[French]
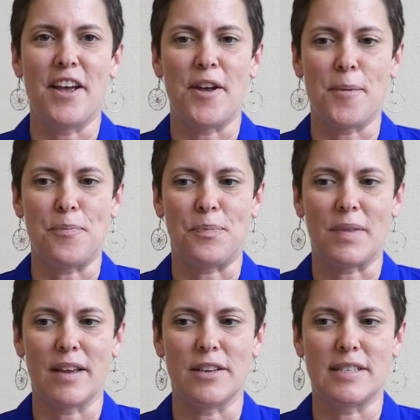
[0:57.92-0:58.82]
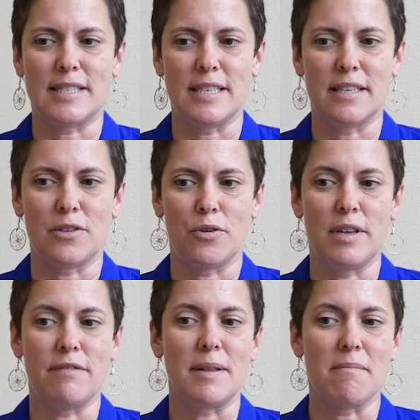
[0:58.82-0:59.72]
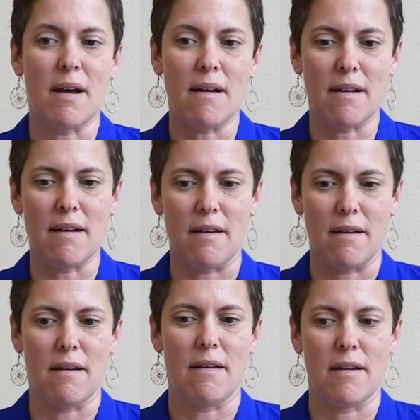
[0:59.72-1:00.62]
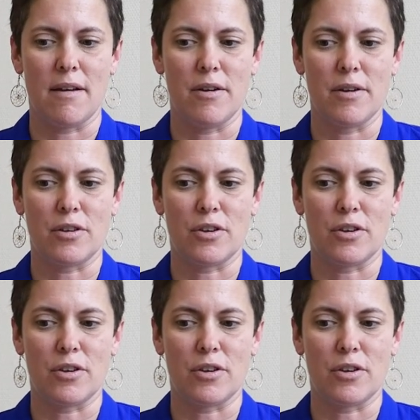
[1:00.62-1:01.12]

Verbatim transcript: Euh, c'est un événement euh,